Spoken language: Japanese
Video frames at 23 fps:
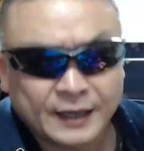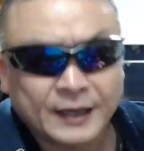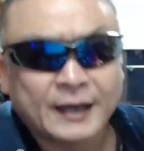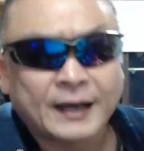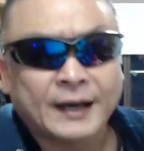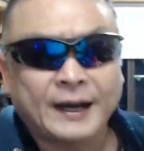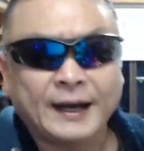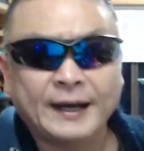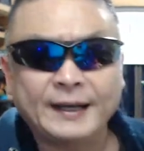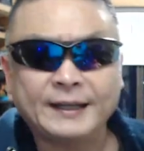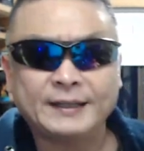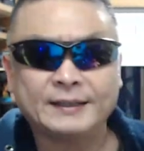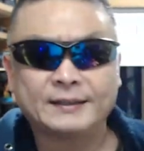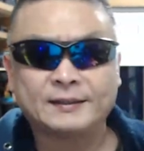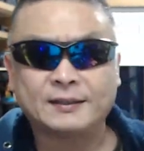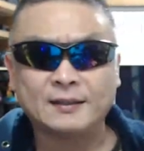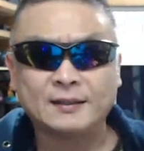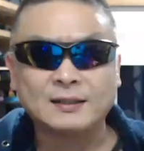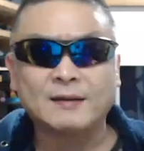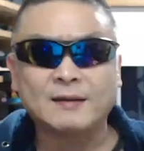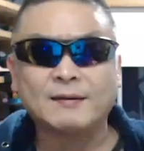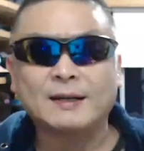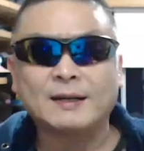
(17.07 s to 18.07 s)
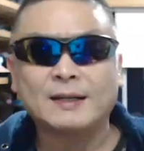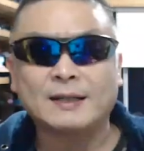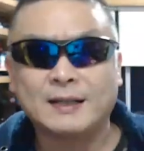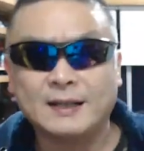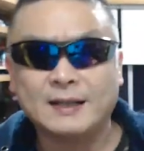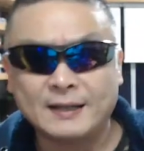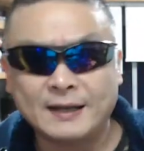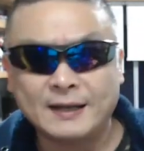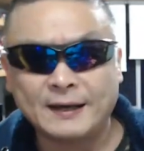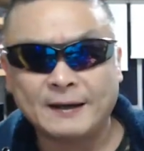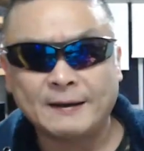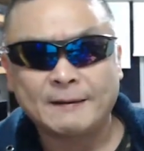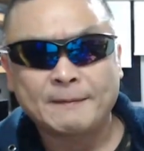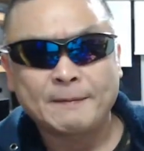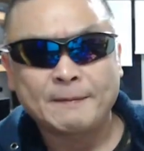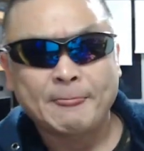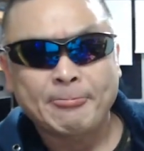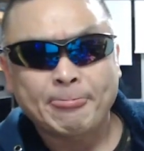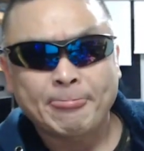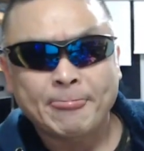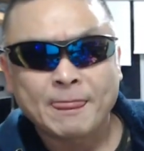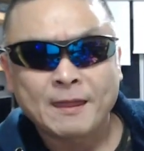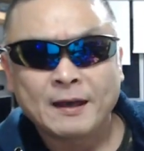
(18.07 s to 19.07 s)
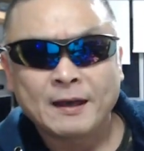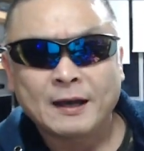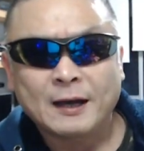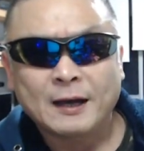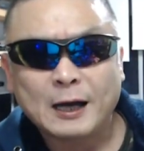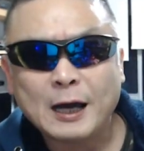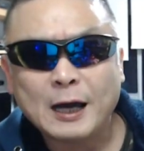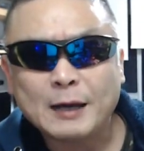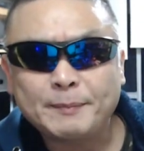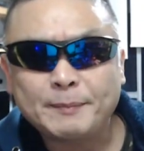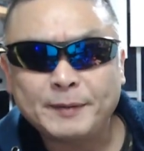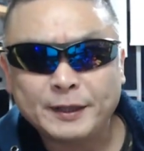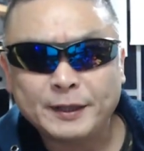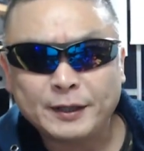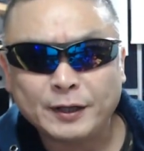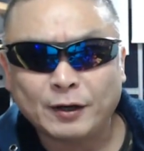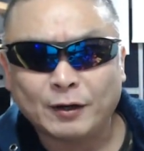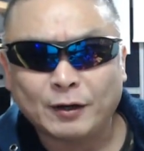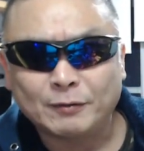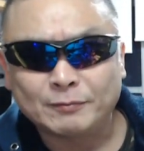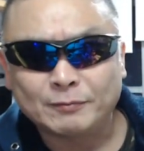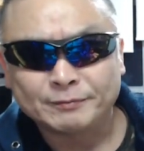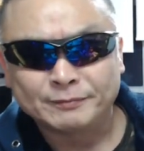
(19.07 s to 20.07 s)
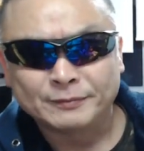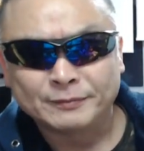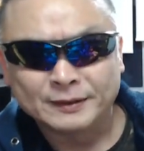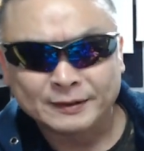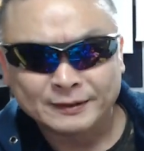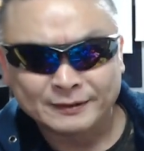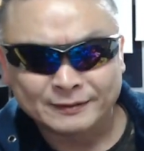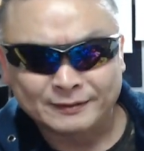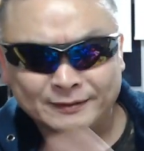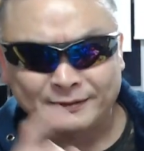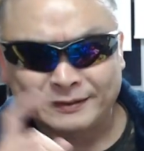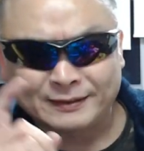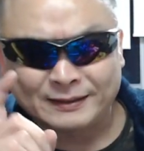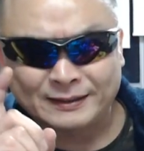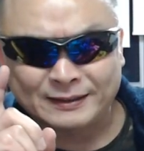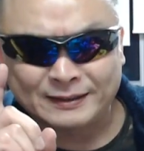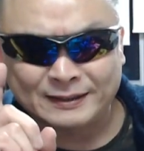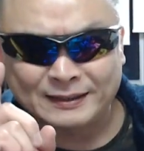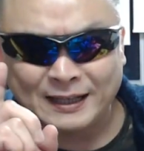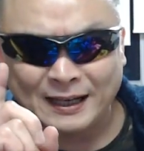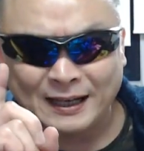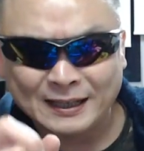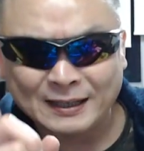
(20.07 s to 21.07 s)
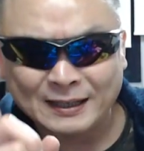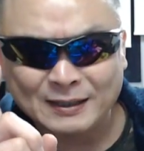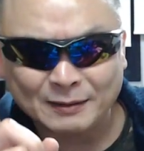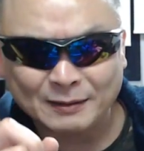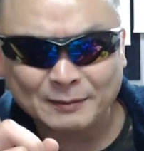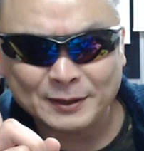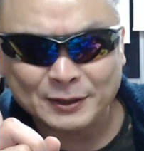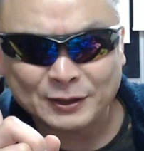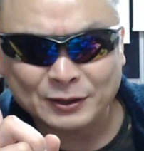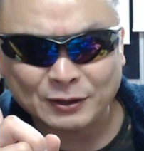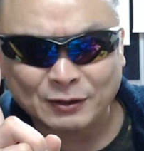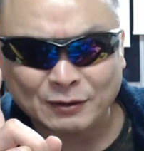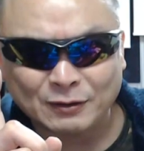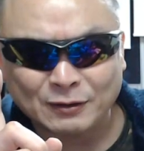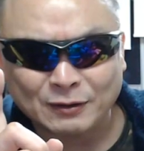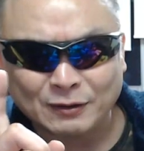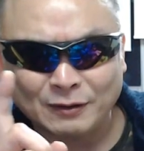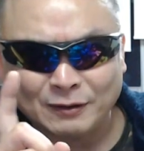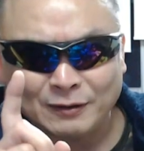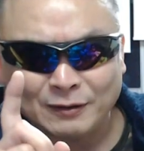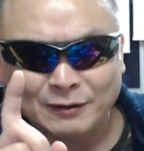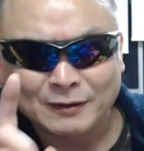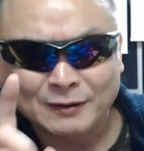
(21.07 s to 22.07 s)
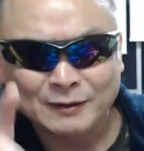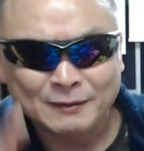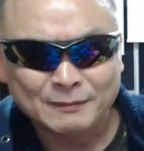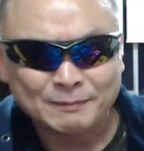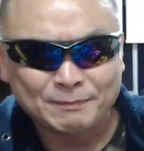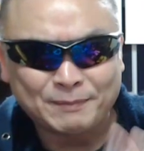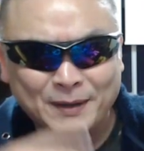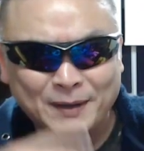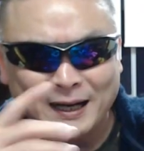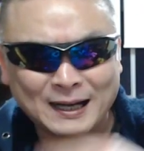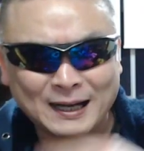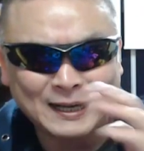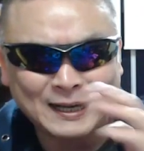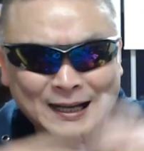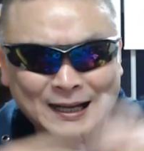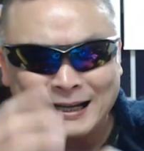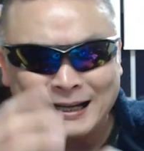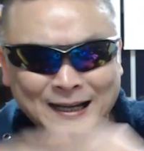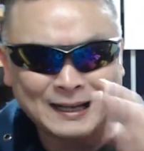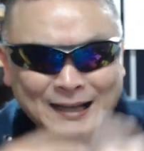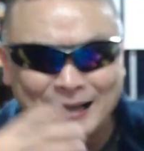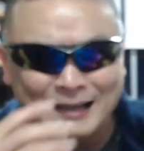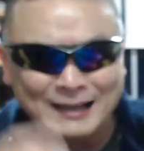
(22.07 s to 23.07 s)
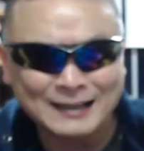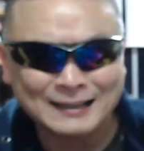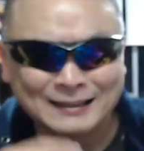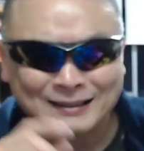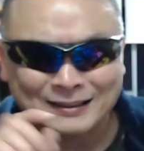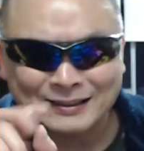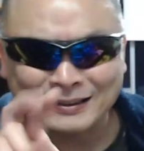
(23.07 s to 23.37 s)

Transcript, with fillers: へはい、そんなわけでね、i ビデオ、タレコミ情報、パー